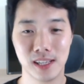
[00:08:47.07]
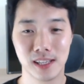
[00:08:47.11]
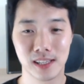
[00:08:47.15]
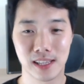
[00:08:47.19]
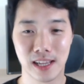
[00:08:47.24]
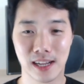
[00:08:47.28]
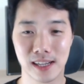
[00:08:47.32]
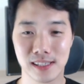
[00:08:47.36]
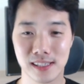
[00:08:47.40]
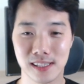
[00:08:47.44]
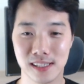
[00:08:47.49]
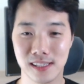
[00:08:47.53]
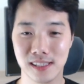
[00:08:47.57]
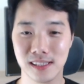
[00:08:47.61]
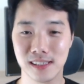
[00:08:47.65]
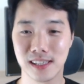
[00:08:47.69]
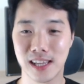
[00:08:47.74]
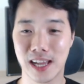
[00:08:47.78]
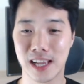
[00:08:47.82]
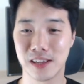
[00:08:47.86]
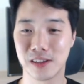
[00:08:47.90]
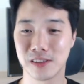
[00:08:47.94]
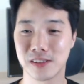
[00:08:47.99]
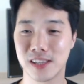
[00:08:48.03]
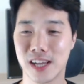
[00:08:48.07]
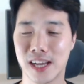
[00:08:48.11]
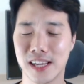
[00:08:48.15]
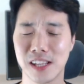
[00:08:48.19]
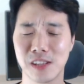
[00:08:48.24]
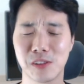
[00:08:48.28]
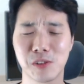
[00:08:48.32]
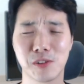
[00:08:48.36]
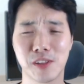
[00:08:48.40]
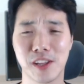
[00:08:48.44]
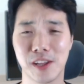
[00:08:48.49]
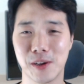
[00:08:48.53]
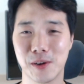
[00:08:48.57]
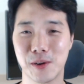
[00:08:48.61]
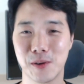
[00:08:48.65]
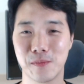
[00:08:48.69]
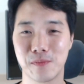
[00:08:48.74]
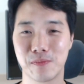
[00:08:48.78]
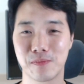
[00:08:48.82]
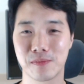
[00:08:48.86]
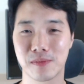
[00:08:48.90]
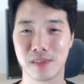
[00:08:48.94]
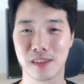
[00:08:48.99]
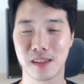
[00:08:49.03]
당신은 다이어트 안 해도 돼요.
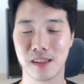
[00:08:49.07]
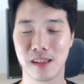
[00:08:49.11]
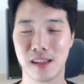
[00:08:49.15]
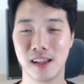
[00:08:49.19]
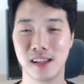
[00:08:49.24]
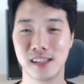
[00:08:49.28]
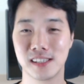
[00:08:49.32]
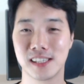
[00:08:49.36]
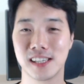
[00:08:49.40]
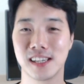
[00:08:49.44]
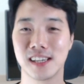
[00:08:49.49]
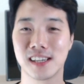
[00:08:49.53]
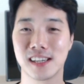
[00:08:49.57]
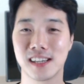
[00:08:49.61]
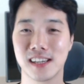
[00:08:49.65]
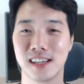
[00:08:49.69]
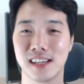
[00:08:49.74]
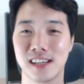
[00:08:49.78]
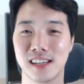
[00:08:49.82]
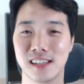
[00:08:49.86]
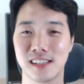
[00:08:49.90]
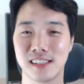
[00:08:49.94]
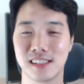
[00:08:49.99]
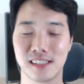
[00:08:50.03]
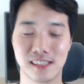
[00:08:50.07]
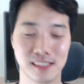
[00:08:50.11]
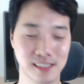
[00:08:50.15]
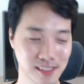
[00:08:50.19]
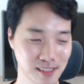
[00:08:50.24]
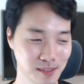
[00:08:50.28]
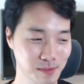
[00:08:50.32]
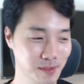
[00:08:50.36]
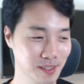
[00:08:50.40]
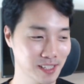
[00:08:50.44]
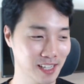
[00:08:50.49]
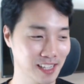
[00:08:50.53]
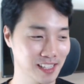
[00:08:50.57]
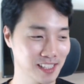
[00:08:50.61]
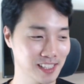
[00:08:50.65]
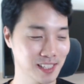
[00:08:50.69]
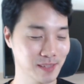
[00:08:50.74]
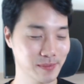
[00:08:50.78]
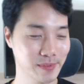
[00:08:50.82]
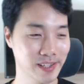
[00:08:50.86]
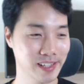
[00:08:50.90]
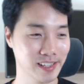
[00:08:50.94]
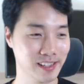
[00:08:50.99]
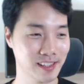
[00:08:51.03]
제가 지금은
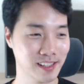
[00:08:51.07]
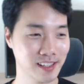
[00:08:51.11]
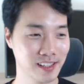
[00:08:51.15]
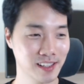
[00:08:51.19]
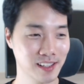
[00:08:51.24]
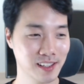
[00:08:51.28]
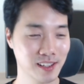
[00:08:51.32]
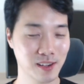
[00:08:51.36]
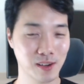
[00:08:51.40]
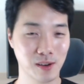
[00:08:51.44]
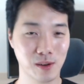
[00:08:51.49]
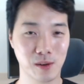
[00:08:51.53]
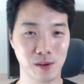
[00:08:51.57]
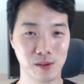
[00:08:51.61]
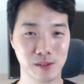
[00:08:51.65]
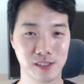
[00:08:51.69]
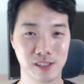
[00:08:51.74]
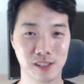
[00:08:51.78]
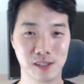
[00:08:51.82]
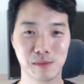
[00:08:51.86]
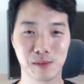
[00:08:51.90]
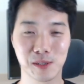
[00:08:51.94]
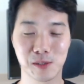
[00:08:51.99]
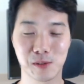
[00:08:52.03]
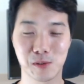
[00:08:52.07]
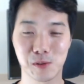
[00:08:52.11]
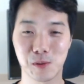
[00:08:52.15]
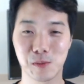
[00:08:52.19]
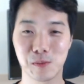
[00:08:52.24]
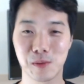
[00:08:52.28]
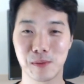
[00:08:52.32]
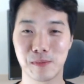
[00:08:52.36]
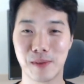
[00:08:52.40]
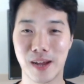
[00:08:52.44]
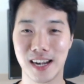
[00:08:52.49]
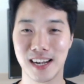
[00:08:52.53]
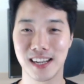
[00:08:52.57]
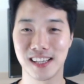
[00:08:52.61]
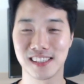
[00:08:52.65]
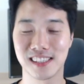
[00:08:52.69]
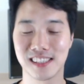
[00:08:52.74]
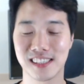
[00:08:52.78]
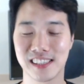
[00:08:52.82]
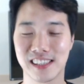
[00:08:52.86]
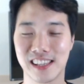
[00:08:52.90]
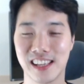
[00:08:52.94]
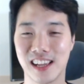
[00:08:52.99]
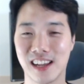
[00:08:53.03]
아니지만 지금보다 조금 더
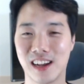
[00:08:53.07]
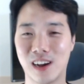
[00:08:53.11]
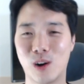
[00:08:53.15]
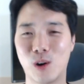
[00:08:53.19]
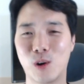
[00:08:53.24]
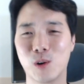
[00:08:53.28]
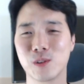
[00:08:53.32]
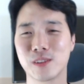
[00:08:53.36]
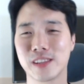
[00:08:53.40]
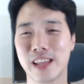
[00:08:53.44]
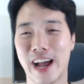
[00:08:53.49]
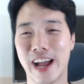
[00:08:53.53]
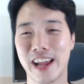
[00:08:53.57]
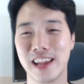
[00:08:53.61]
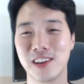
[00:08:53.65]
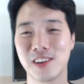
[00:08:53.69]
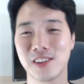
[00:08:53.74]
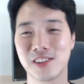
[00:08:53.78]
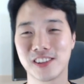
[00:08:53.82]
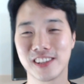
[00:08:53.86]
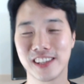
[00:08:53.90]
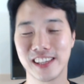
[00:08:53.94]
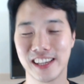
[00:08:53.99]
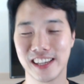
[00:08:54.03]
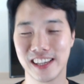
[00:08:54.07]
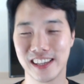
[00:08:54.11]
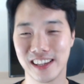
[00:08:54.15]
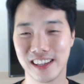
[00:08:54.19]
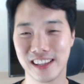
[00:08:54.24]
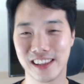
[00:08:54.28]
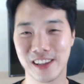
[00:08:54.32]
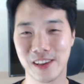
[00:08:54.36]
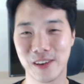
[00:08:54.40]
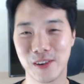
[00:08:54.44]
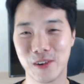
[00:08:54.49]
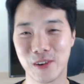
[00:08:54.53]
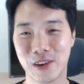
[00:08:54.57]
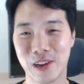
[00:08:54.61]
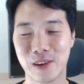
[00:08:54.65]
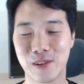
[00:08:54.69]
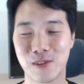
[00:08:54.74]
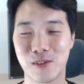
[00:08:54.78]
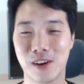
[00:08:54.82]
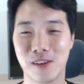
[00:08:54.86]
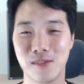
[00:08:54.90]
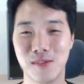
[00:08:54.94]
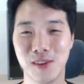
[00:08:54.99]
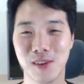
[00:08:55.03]
말랐을 때 다이어트 해야 돼요
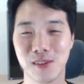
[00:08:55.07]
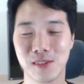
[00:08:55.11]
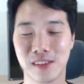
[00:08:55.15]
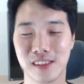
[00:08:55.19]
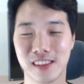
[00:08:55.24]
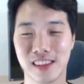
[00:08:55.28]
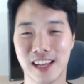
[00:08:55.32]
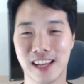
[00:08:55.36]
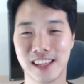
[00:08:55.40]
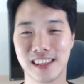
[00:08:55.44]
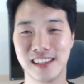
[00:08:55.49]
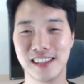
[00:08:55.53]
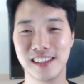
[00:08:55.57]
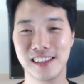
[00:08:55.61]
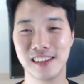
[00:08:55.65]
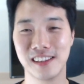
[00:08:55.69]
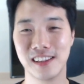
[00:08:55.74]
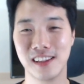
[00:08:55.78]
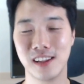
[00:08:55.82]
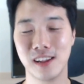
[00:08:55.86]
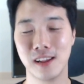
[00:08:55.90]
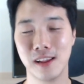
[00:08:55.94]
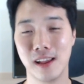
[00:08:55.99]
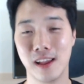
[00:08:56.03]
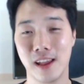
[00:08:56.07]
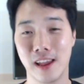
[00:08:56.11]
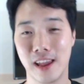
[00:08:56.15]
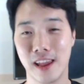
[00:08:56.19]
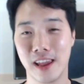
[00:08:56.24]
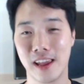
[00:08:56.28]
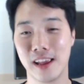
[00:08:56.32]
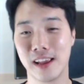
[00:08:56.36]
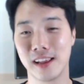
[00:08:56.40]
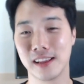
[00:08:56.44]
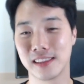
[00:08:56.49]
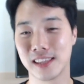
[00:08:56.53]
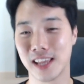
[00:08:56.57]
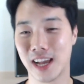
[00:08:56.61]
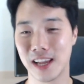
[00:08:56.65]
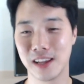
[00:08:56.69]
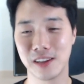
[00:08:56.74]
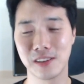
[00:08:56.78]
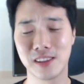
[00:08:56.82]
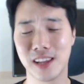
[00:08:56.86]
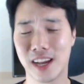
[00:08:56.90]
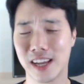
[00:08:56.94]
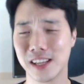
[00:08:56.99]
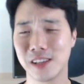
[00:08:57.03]
라고 하면 다들 에이
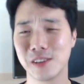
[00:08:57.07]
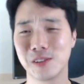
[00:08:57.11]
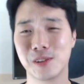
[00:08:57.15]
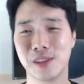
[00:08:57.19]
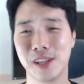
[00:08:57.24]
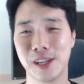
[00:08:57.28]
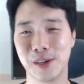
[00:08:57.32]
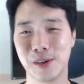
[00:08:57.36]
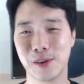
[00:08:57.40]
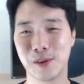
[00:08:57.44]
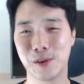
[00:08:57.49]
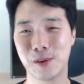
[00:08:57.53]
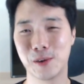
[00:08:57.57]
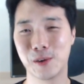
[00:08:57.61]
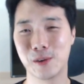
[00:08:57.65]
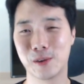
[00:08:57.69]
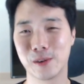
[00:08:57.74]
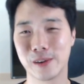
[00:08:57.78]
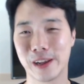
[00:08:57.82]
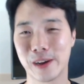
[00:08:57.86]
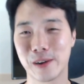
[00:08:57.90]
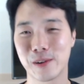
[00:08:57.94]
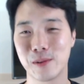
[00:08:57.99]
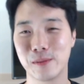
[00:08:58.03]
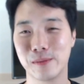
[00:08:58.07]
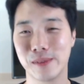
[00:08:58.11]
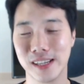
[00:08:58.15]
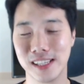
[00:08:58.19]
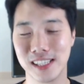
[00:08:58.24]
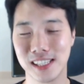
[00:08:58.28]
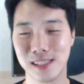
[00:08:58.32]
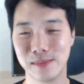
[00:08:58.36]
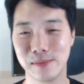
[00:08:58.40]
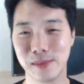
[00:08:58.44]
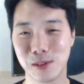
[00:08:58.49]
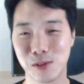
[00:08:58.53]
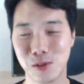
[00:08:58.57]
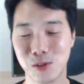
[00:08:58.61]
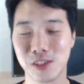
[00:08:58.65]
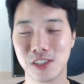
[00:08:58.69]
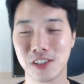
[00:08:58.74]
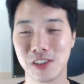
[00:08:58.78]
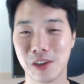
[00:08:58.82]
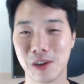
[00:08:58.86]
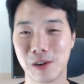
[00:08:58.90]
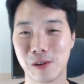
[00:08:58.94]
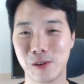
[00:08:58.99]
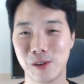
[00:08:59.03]
다이어트 안 해도 돼요 라고 말씀해
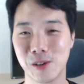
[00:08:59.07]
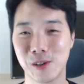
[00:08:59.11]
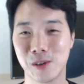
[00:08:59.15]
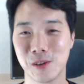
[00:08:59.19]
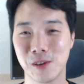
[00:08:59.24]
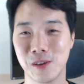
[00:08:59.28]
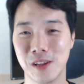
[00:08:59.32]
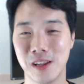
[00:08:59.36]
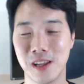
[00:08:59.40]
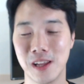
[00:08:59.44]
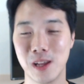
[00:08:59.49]
주시더라고요.